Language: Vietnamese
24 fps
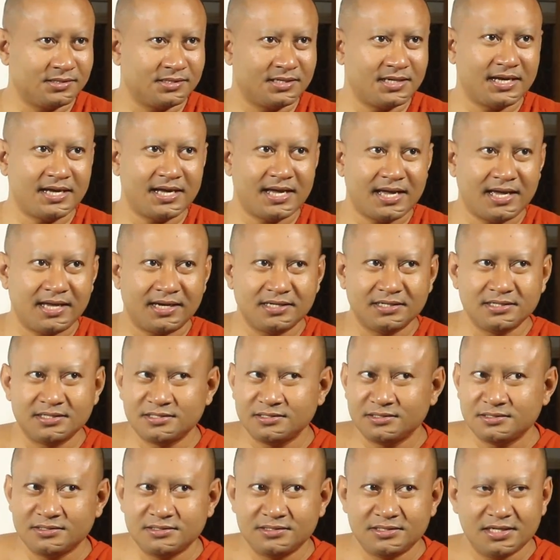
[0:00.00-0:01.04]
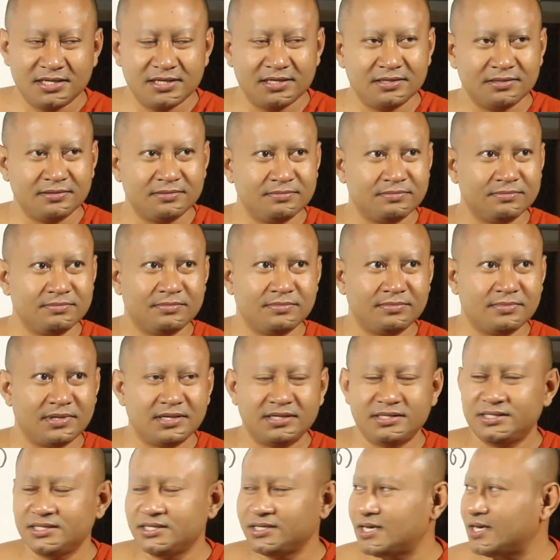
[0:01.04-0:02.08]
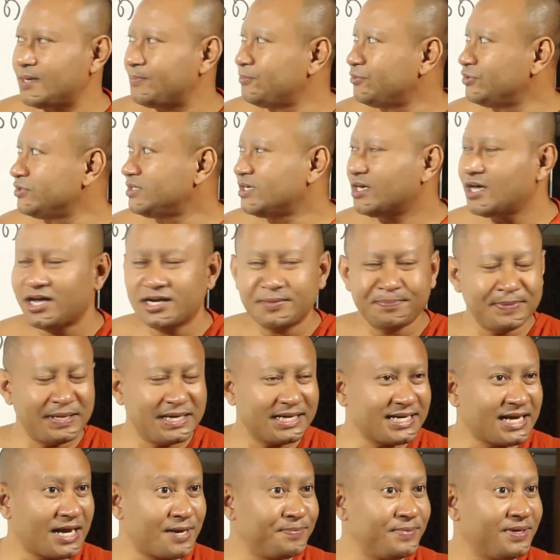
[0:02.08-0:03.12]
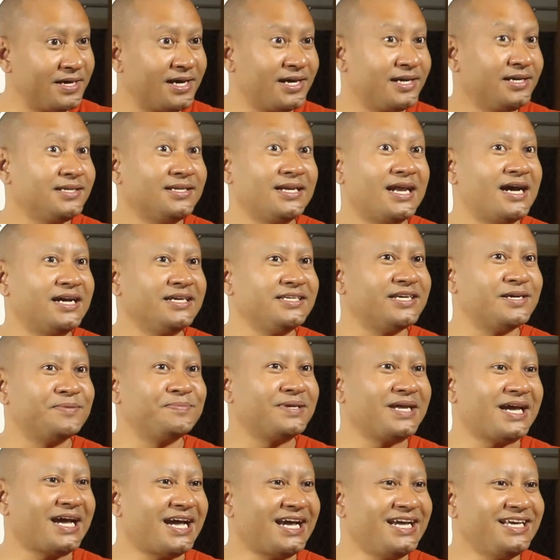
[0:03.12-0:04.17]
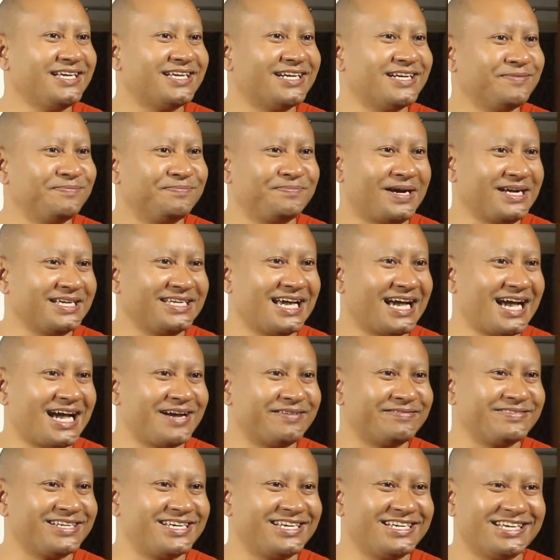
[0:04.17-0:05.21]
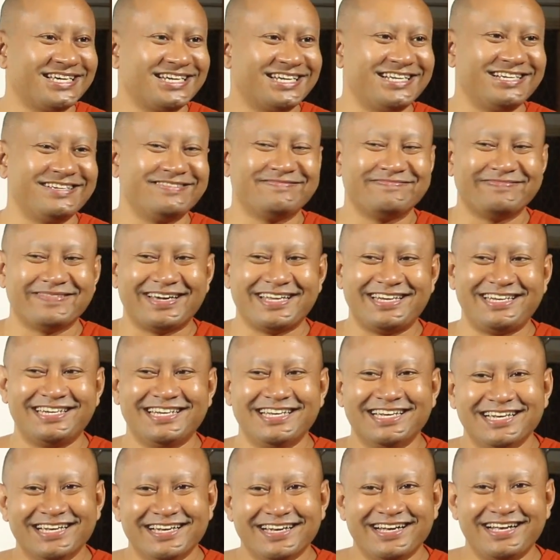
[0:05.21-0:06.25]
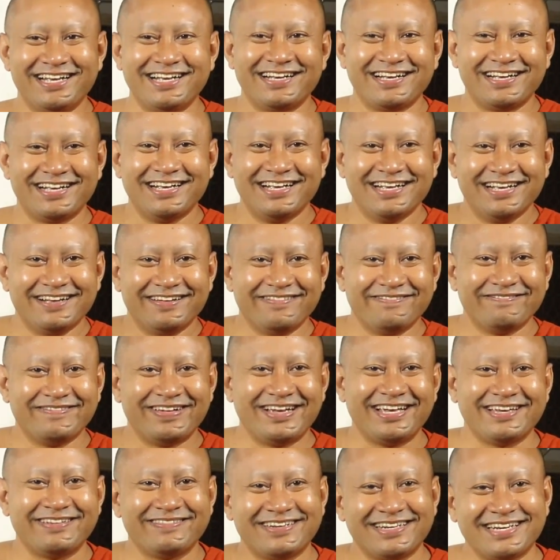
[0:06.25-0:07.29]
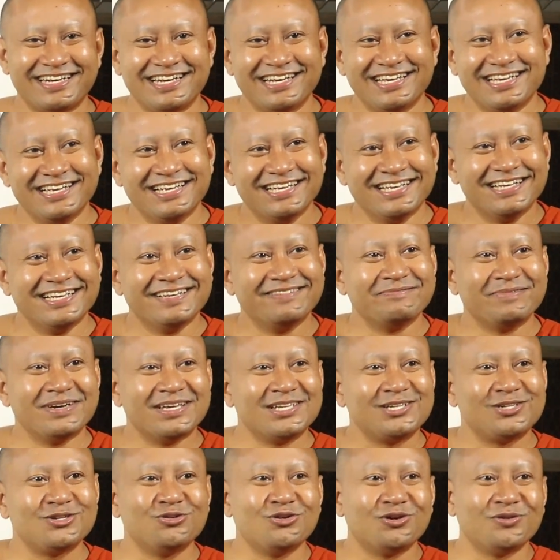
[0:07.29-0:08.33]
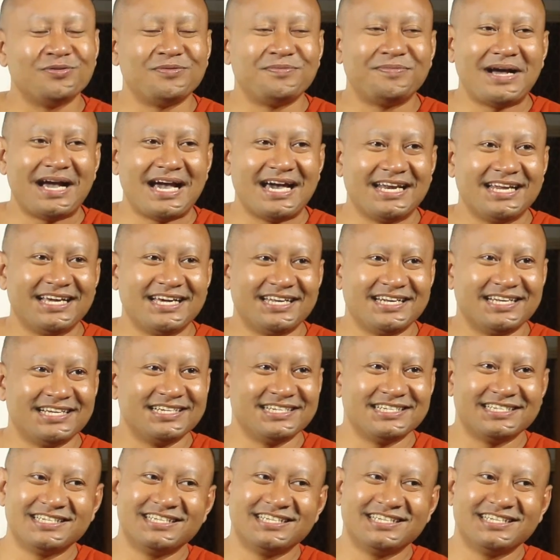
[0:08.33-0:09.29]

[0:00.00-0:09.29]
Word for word: tại à rừng dê dương à môi tớ ạc bẹ cả bẹ ấy đa dêm này ấy nhà nó bánh hào dê nhà nó mến mến mến sưu mà nó